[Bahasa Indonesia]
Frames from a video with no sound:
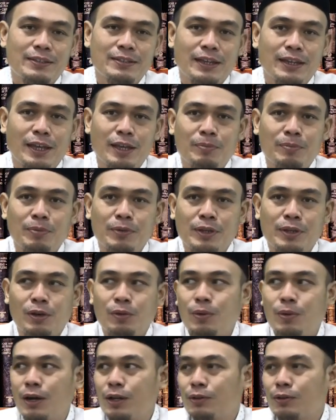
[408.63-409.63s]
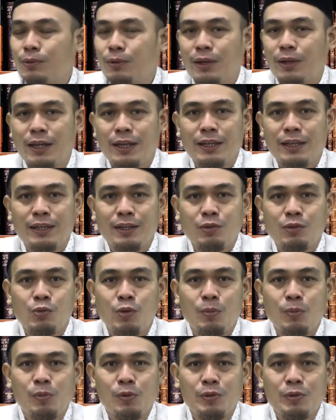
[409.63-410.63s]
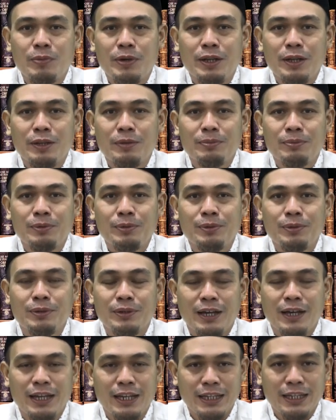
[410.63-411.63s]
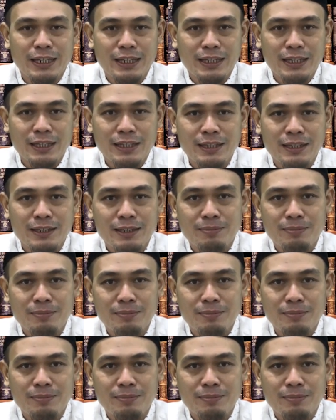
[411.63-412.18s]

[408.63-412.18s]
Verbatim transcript: Saya punya uang tunai 25 ribu hari ini.